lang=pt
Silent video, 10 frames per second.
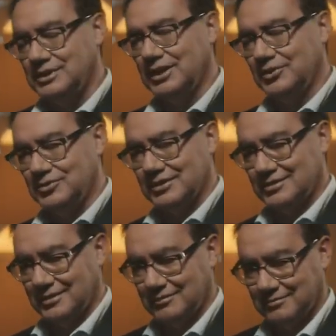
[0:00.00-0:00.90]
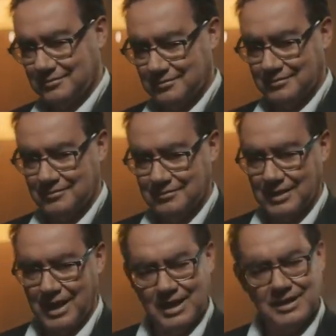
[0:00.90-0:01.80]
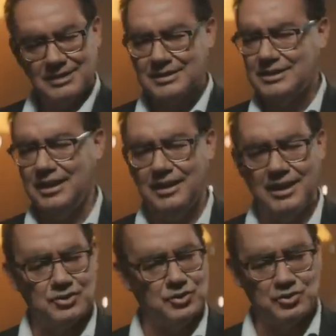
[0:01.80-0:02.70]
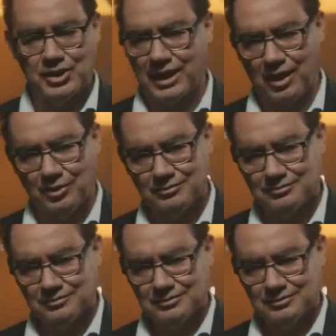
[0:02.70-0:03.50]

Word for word: cientista. Silêncio geral.